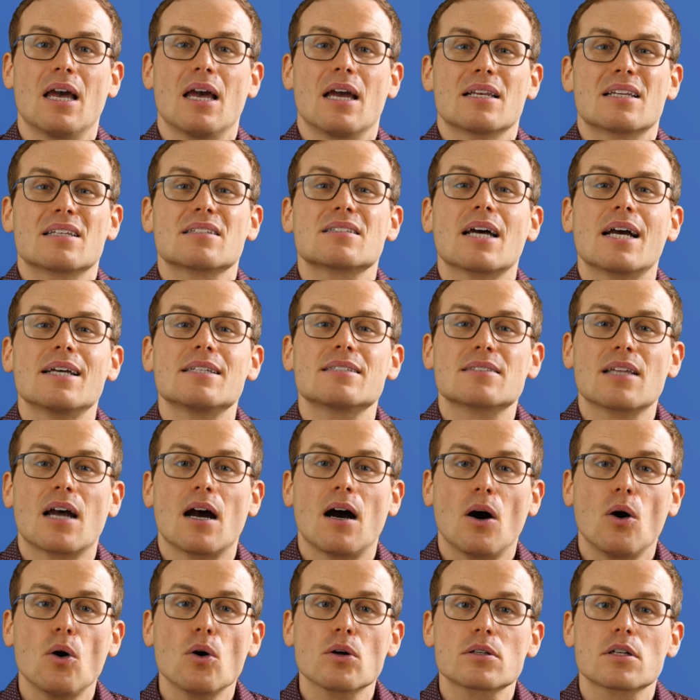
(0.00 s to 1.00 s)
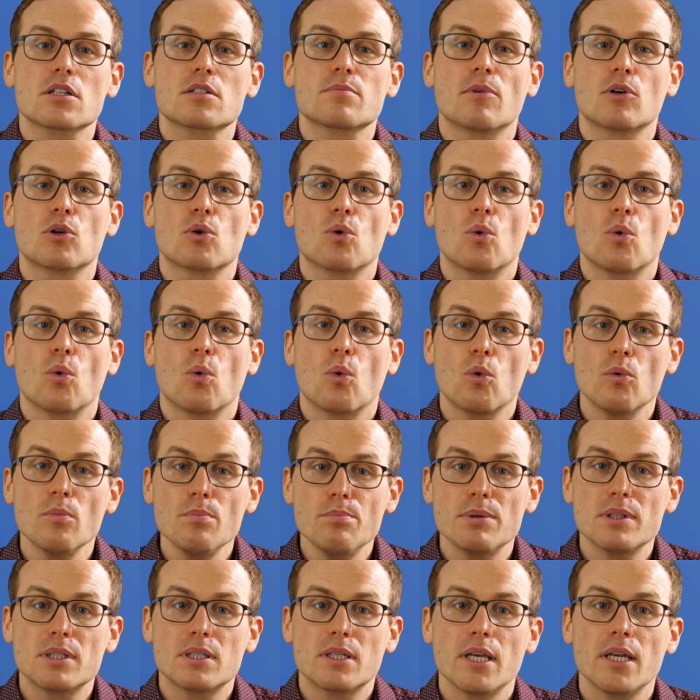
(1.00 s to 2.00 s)
Das heißt auch, dass man
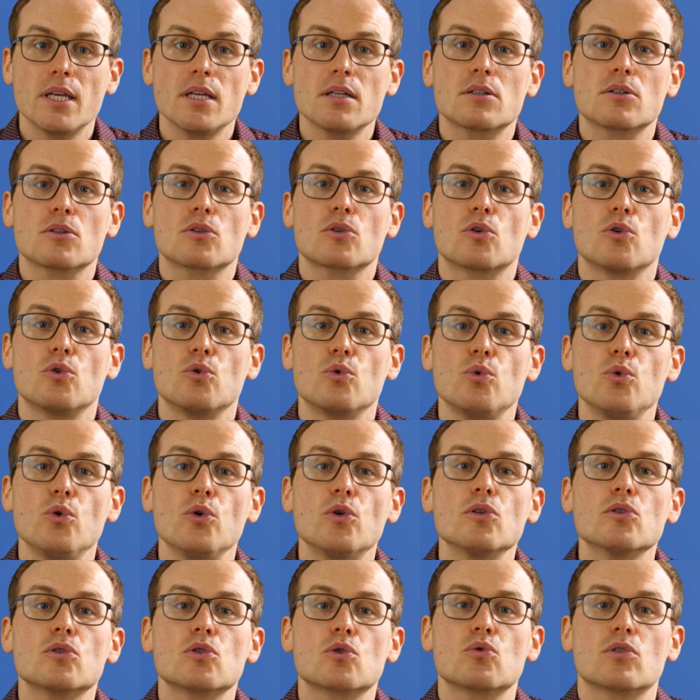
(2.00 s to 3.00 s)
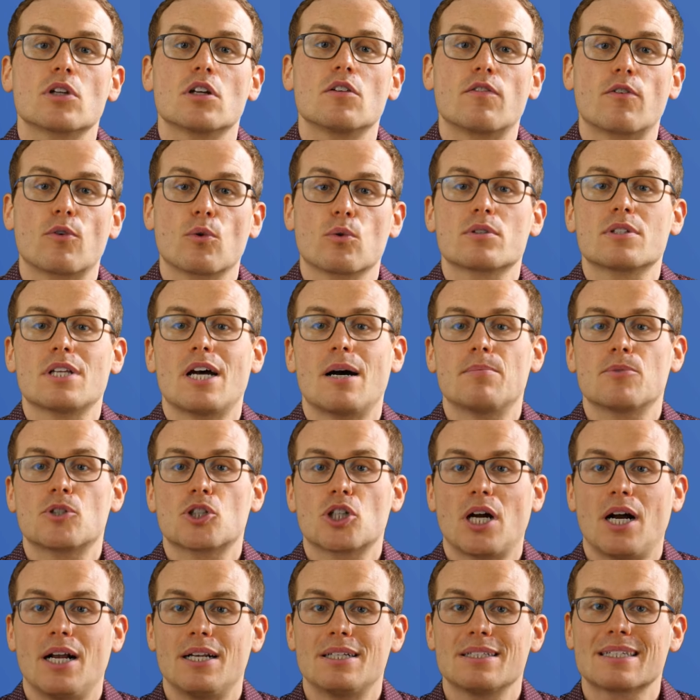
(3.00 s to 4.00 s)
unbedingt genügend zu den
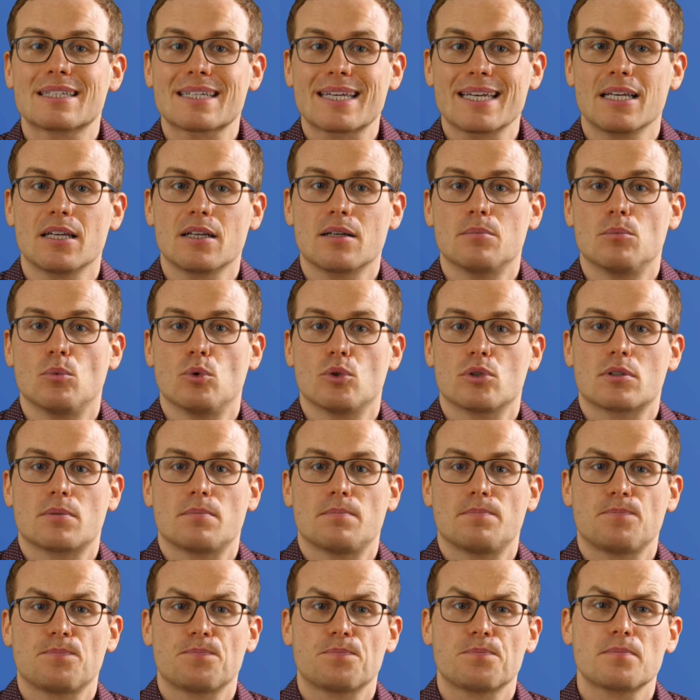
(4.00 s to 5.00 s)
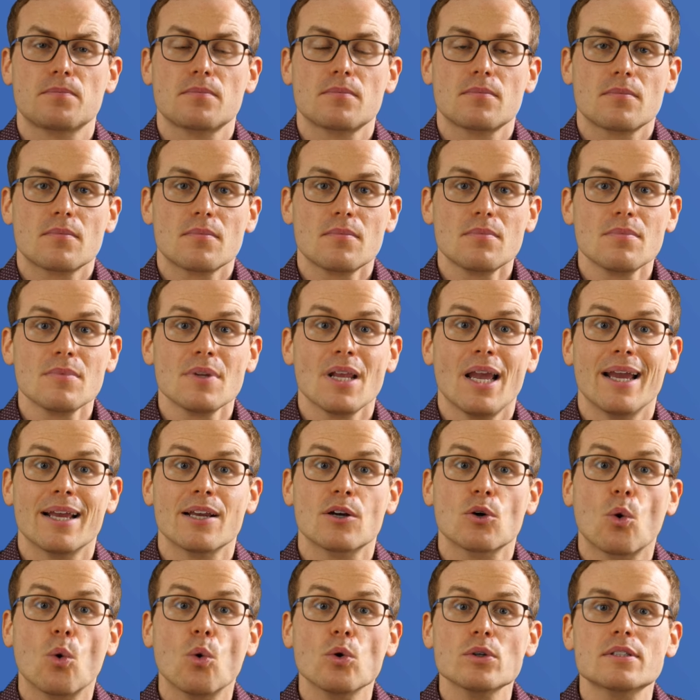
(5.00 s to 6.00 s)
Flohsamenschalen trinken muss. Ein
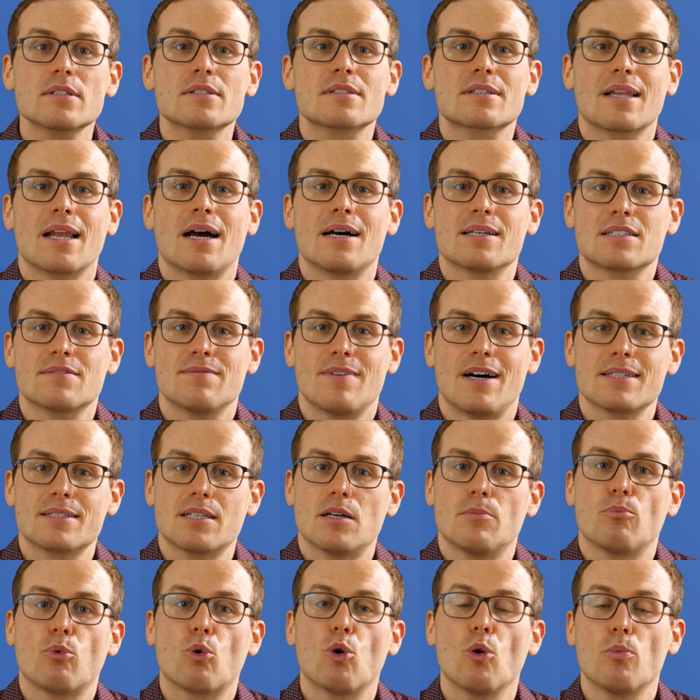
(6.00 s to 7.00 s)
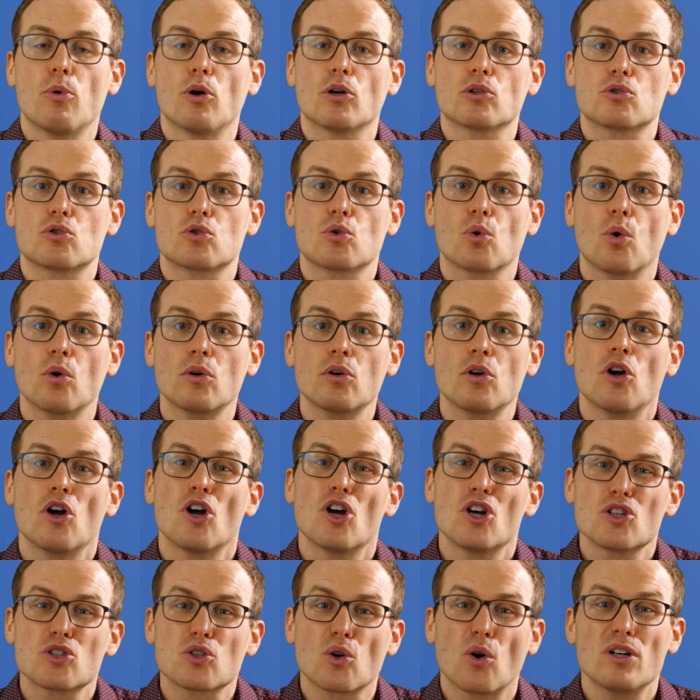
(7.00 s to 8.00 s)
großes Glas Wasser pro Portion
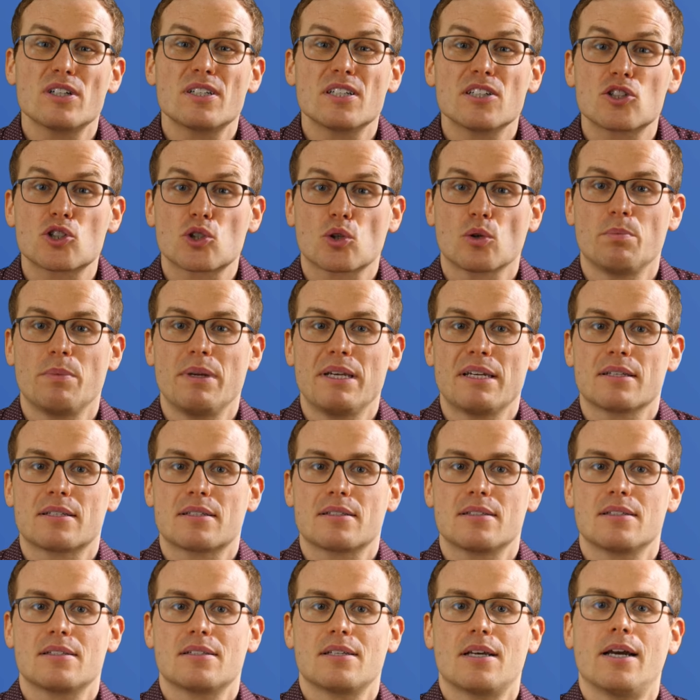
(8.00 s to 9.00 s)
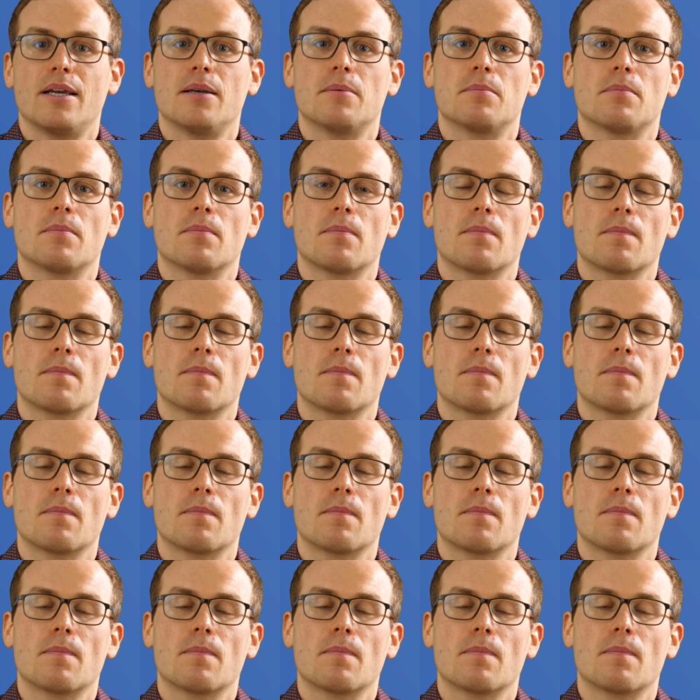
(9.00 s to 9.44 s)
sollte es schon mindestens sein.